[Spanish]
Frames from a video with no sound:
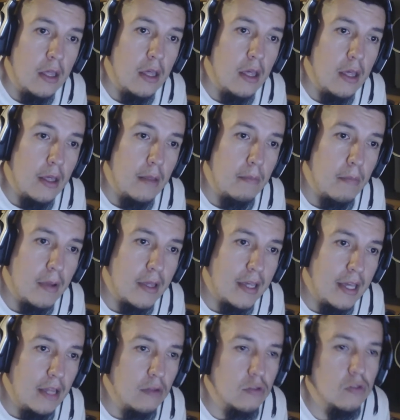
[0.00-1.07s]
Eh,
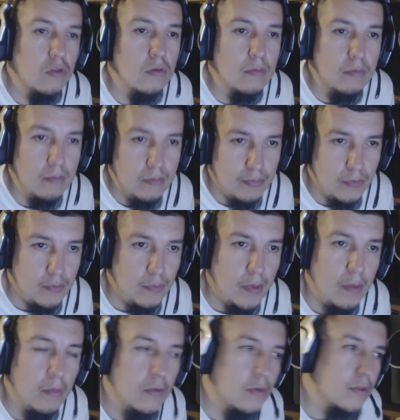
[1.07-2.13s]
Killzone, pues
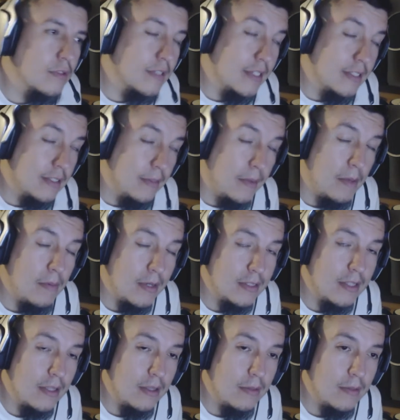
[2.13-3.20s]
vimos que se ve
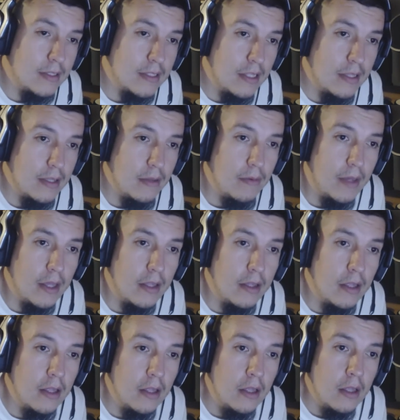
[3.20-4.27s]
bastante, bastante bien.
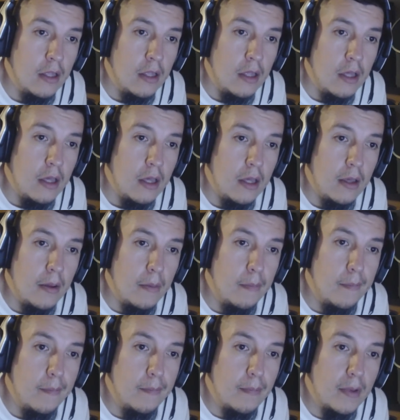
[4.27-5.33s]
Eh,
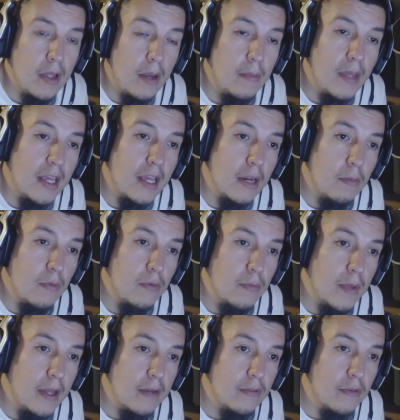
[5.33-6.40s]
también queremos
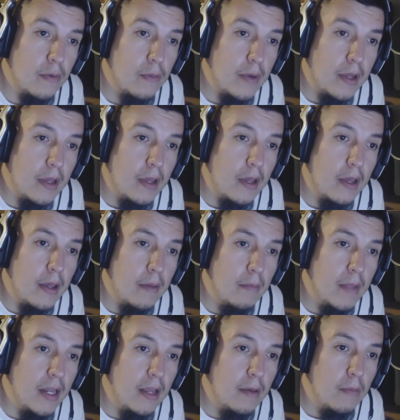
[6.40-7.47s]
ver sobre
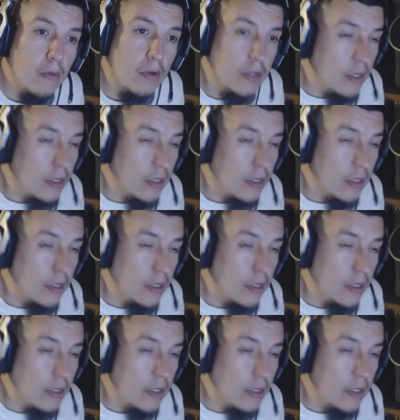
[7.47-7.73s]
Miriam